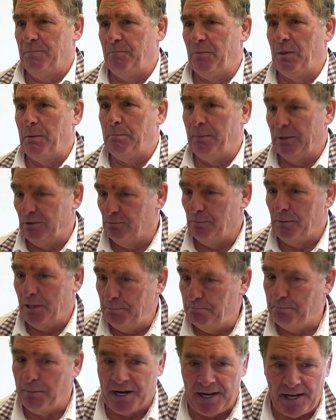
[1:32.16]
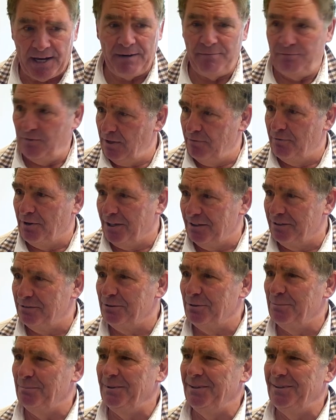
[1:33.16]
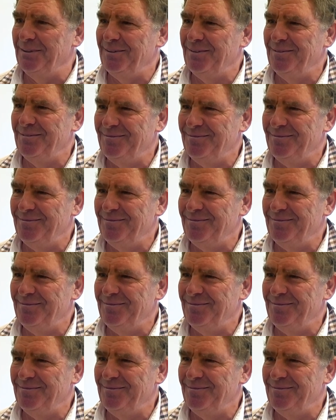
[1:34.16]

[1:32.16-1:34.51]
e per insomma, imparare a vivere. Insomma.